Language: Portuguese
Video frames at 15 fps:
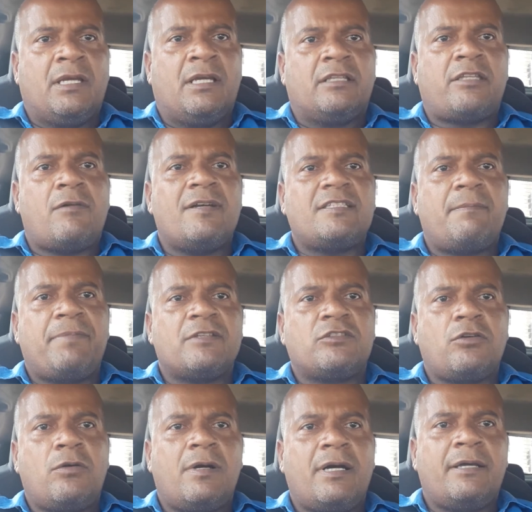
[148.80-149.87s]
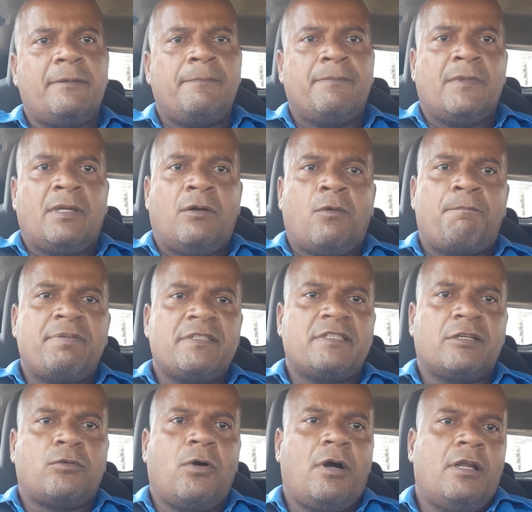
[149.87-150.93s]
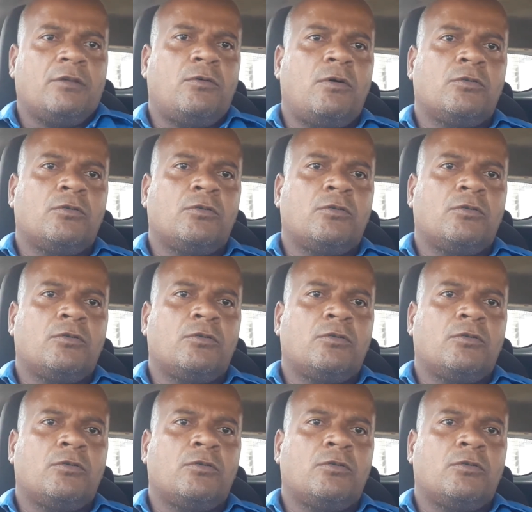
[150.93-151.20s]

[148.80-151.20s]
Então essa pessoa, o psicólogo,